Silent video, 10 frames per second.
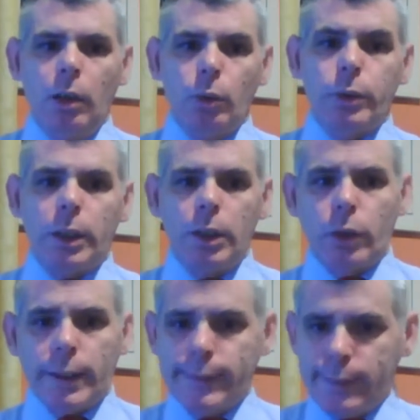una
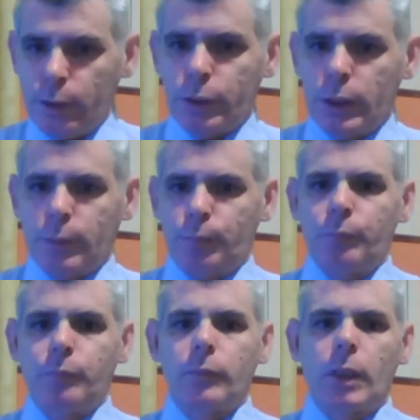rilocazione
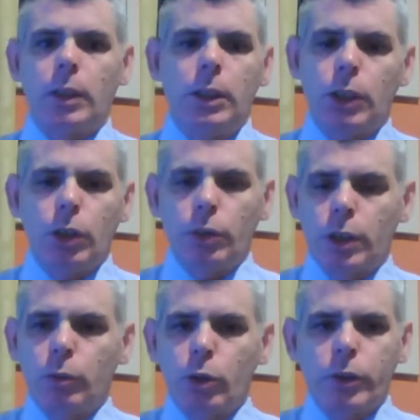del cielo di
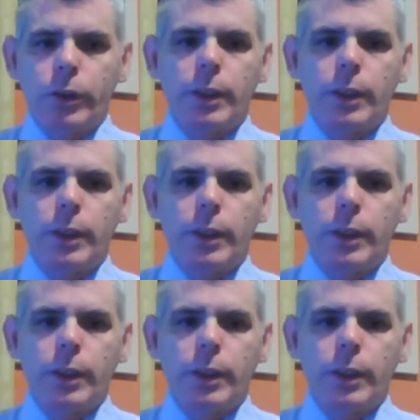rivoluzione